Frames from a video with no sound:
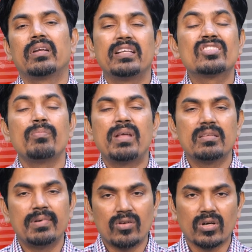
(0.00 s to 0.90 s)
రిస్క్
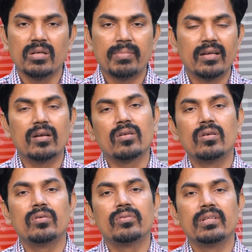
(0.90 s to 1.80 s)
మేనేజ్మెంట్ ఒకటే మన
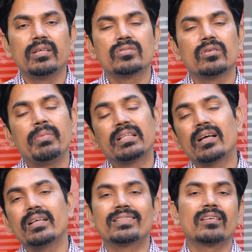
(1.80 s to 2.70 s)
కంట్రోల్లో ఉంది సో
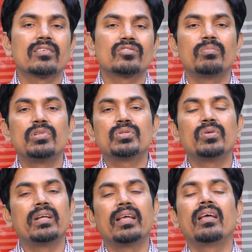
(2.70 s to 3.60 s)
మిగతా అసెట్ క్లాస్తో
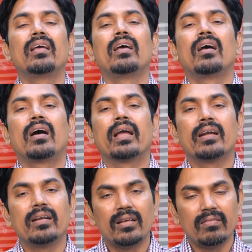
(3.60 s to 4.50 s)
పోల్చుకుంటే ఐ
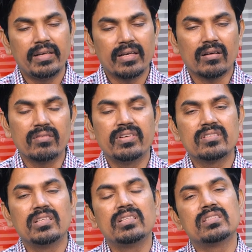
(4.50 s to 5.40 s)
కెన్ టెల్ వెరీ
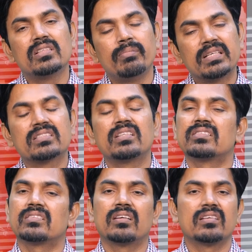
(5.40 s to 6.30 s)
కాన్ఫిడెన్స్ దిస్ ఇస్ ద బెస్ట్
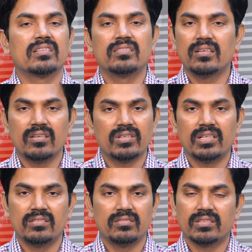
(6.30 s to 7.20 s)
అసెట్ క్లాస్ అందులో డౌట్
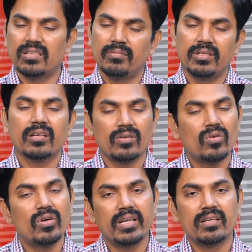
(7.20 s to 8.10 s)
లేదు ఓకే ఈ కెన్
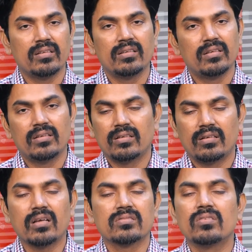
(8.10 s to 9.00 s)
హోల్డ్ ఇట్
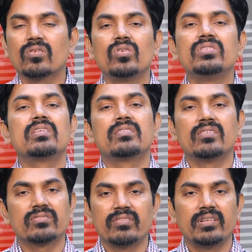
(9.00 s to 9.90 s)
లాస్ట్లో క్లోజ్ చేయాల్సిన
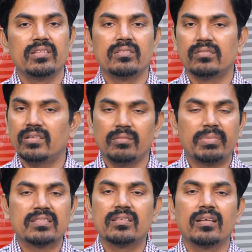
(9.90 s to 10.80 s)
అవసరం లేదు నేను
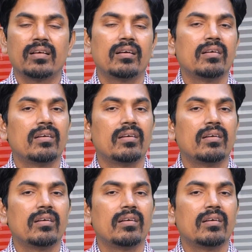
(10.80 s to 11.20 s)
పర్సనల్గా